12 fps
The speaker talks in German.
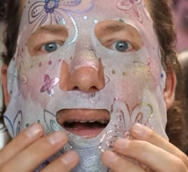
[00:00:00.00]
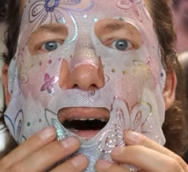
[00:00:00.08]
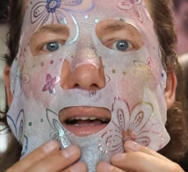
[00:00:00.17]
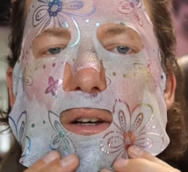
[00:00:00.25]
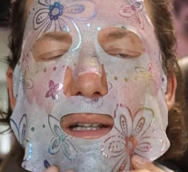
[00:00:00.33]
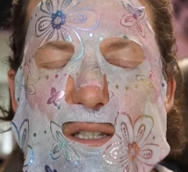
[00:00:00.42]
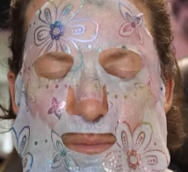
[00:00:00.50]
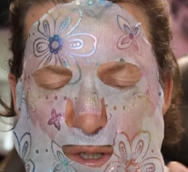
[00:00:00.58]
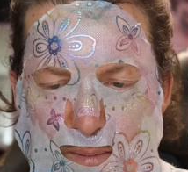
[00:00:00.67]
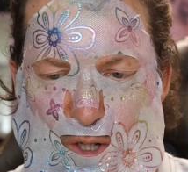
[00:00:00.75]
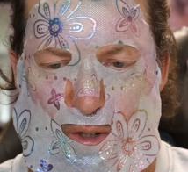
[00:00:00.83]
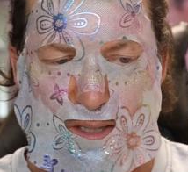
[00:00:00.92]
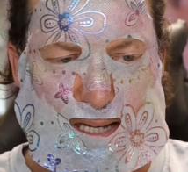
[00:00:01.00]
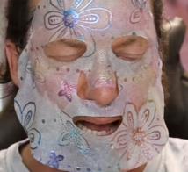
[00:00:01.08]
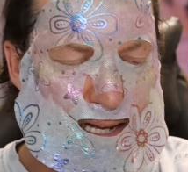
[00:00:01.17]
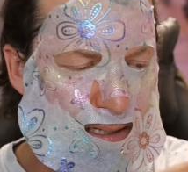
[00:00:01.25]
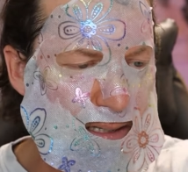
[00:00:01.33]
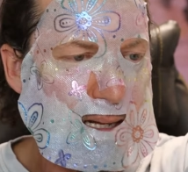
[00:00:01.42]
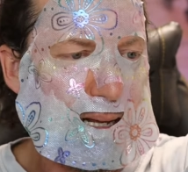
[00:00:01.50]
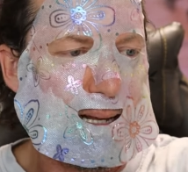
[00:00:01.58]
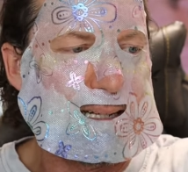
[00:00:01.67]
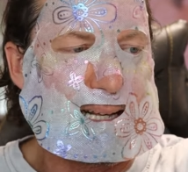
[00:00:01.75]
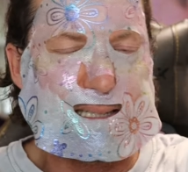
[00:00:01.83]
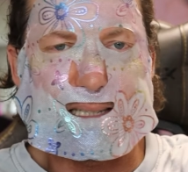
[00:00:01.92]
Also das muss man schon sagen.
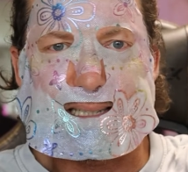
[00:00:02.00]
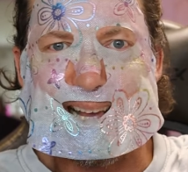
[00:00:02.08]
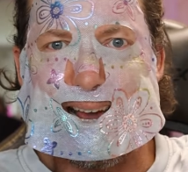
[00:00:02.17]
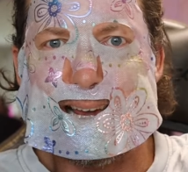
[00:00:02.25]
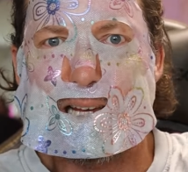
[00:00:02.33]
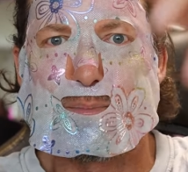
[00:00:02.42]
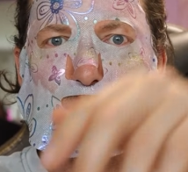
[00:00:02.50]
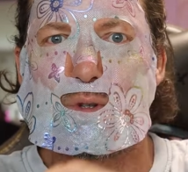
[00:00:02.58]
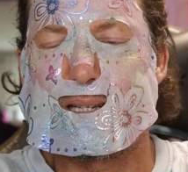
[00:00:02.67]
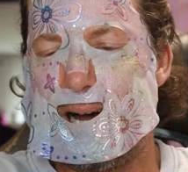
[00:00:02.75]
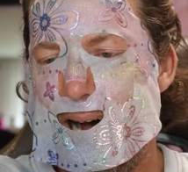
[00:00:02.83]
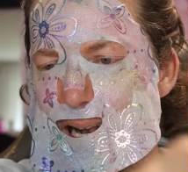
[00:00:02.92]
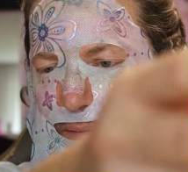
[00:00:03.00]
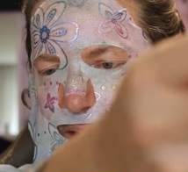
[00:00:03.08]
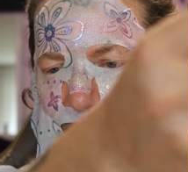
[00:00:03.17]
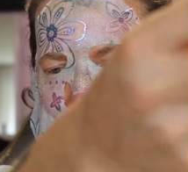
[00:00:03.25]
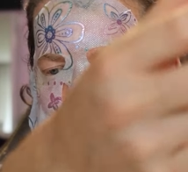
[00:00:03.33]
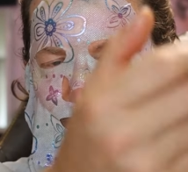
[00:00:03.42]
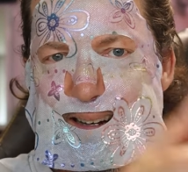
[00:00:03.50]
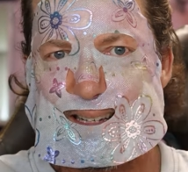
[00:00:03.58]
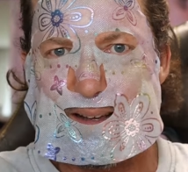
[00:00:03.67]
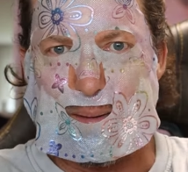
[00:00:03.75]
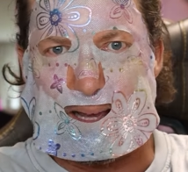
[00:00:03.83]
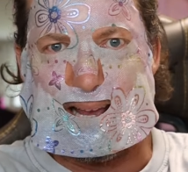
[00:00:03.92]
Das ist echt brutal, wie
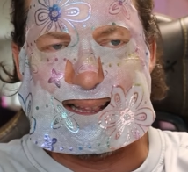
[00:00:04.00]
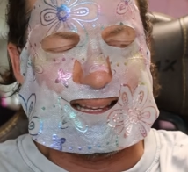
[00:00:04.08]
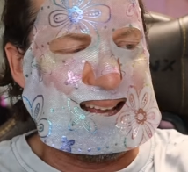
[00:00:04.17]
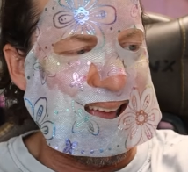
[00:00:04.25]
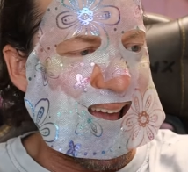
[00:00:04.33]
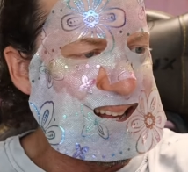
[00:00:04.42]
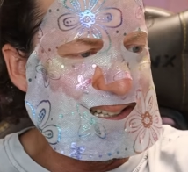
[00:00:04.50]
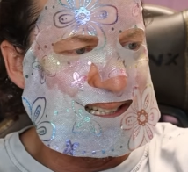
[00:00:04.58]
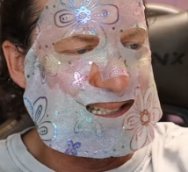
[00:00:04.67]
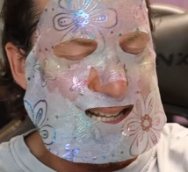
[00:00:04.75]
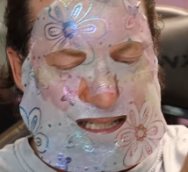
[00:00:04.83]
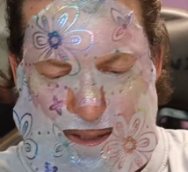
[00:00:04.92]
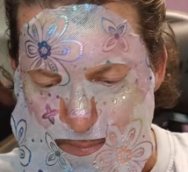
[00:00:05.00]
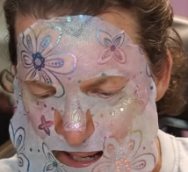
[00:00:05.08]
arg gedrängt diese